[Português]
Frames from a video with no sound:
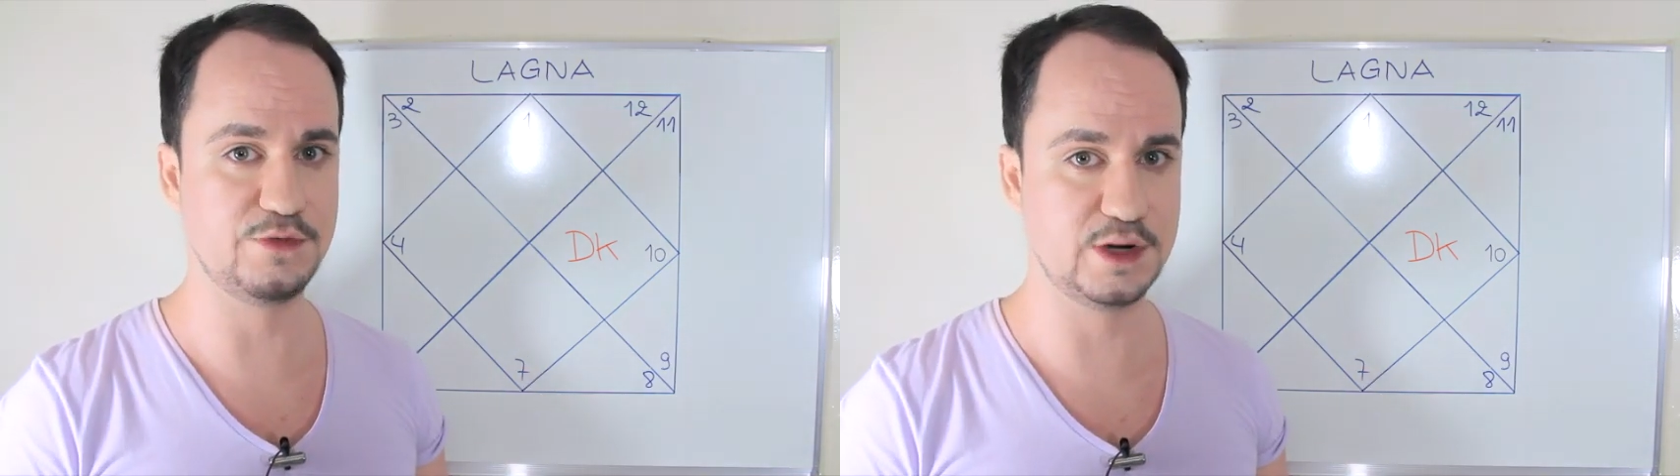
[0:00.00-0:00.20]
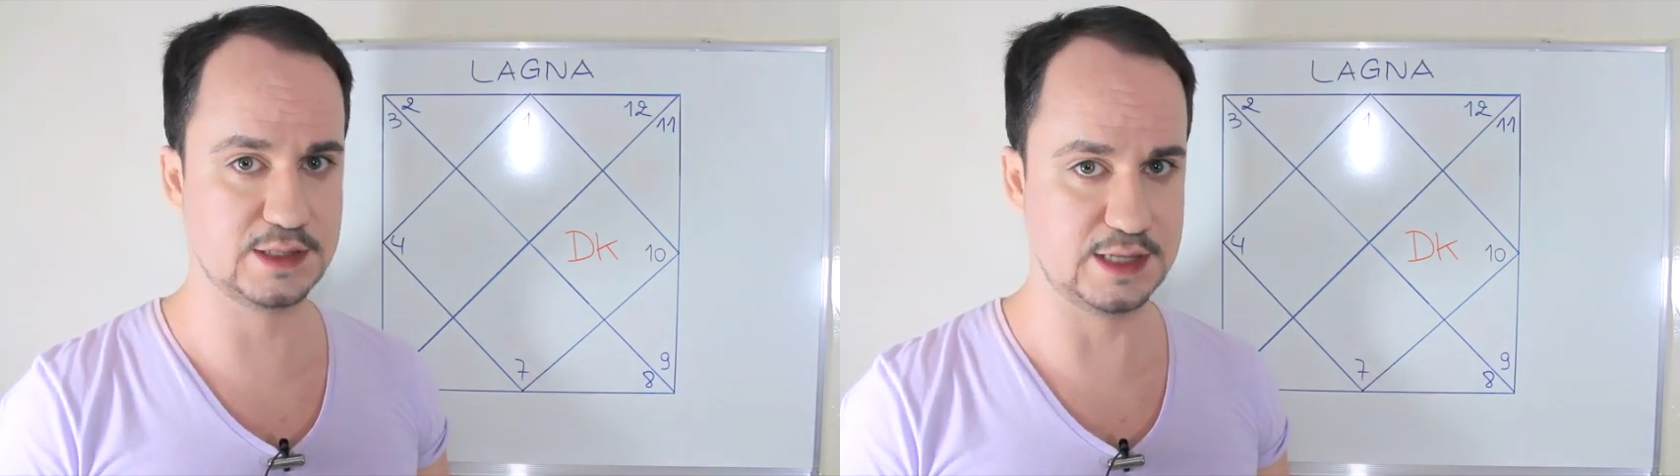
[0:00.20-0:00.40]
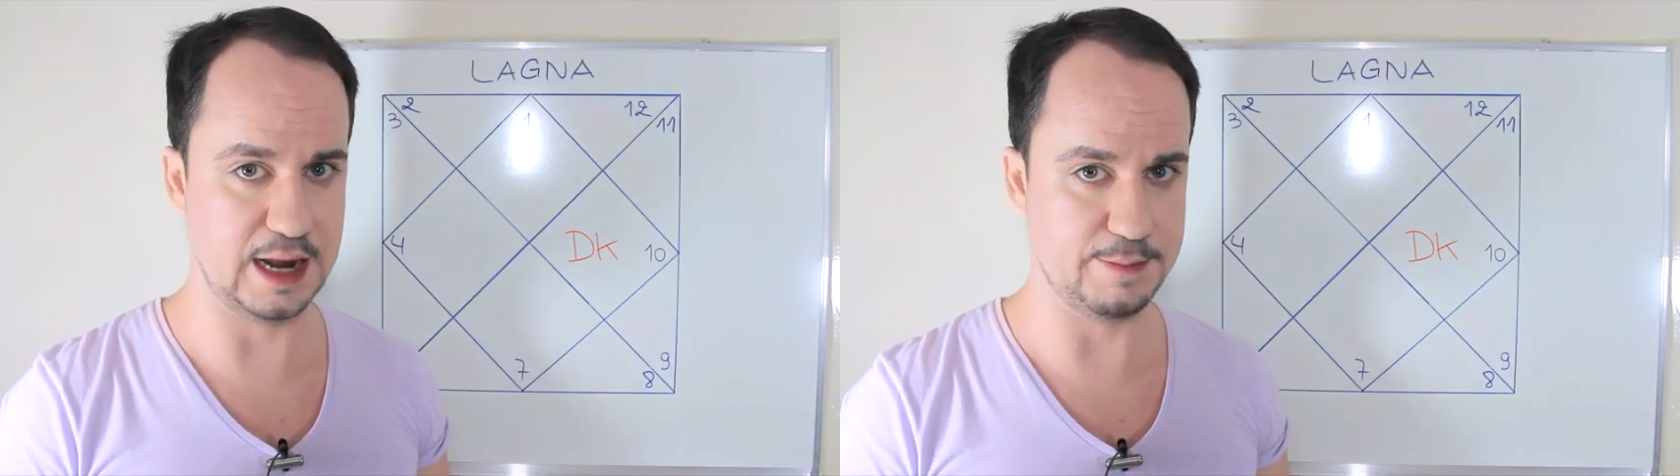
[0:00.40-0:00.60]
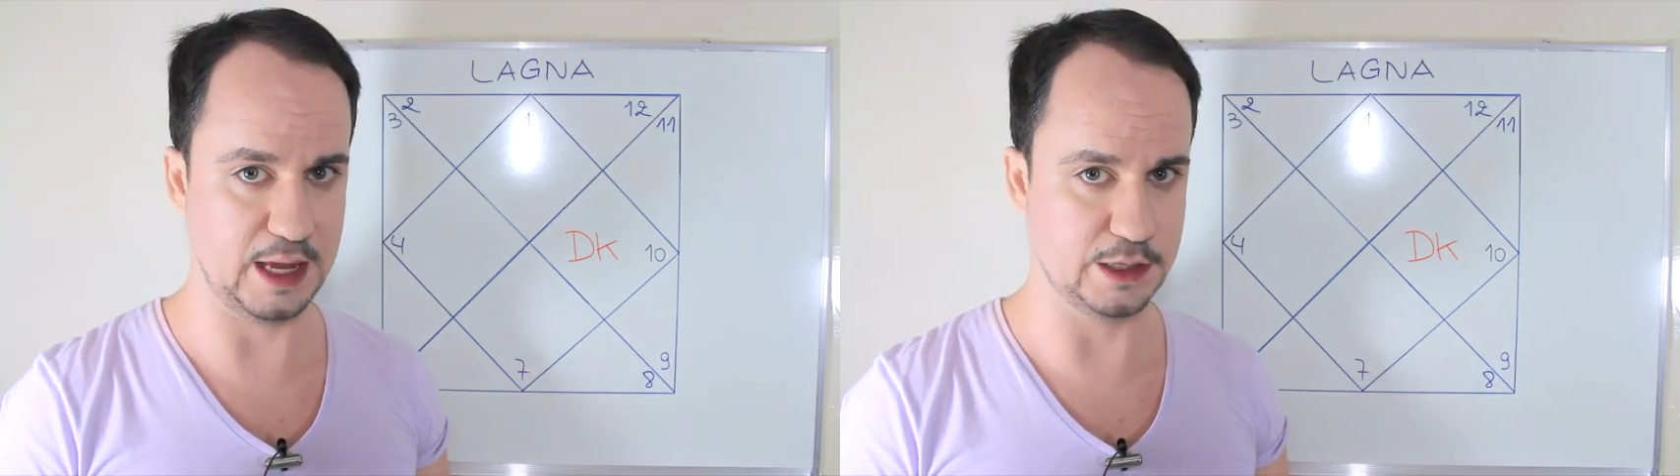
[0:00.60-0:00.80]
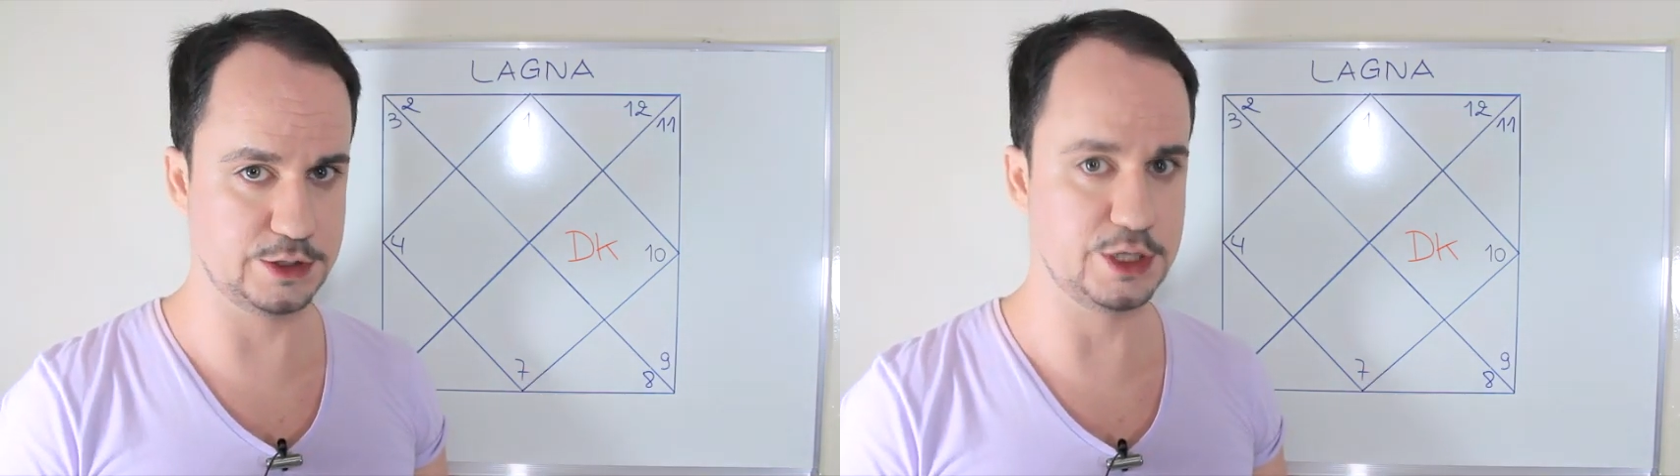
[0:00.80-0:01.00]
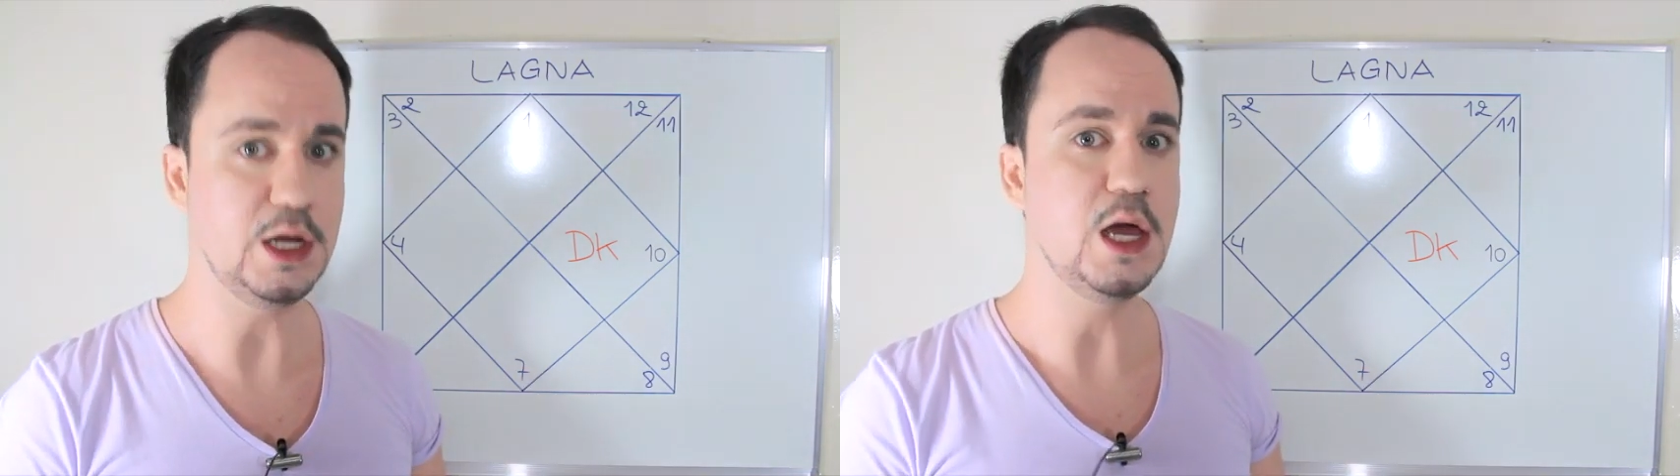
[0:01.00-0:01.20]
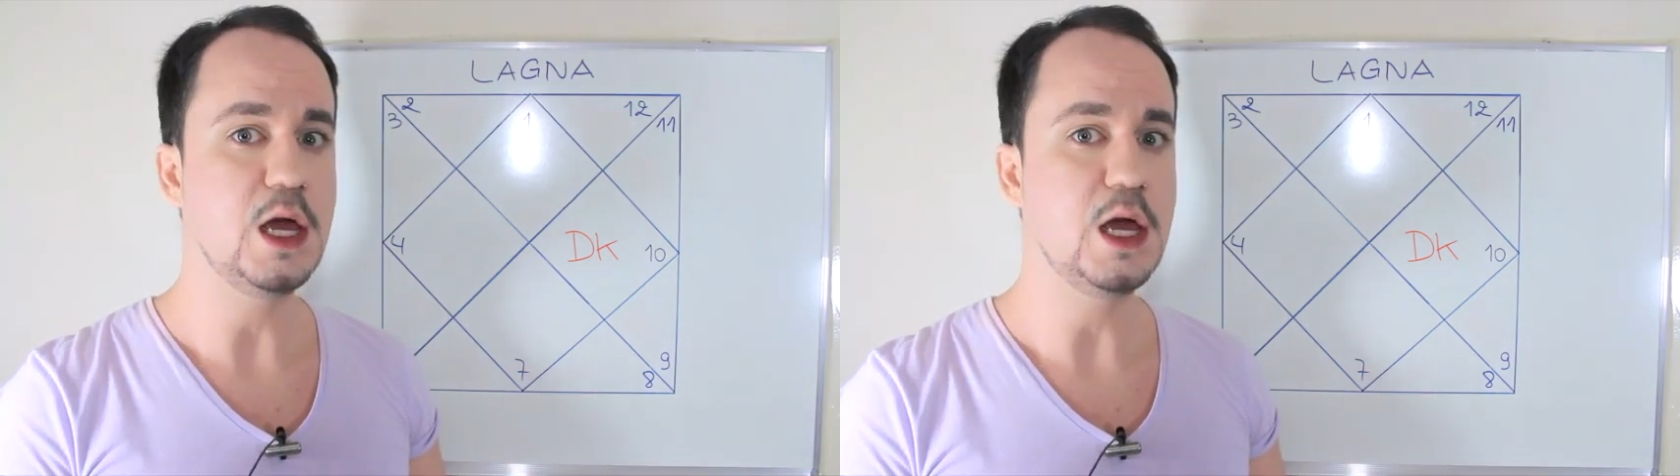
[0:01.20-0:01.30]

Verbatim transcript: financeiramente